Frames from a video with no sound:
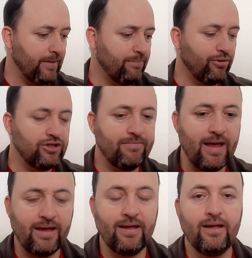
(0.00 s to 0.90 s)
Pois
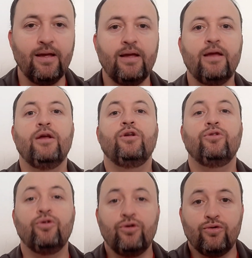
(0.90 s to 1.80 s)
bem,
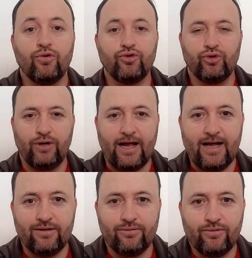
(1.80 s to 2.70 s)
no
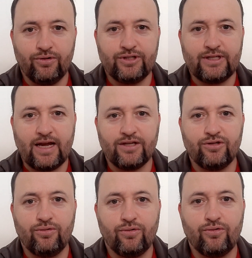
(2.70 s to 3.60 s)
consulado, no site
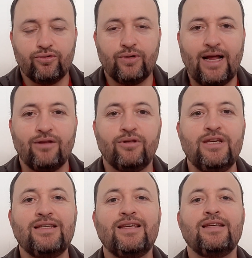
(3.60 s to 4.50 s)
do consulado,
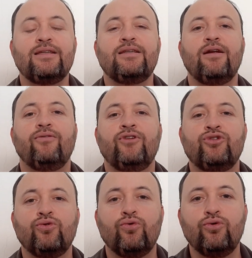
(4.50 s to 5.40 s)
diz que esse
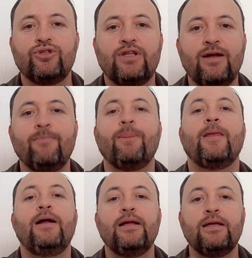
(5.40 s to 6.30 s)
serviço custa
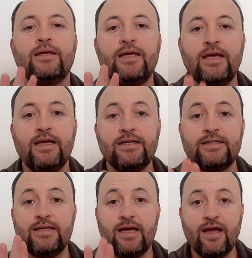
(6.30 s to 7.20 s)

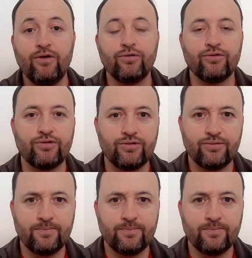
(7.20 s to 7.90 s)
15 euros.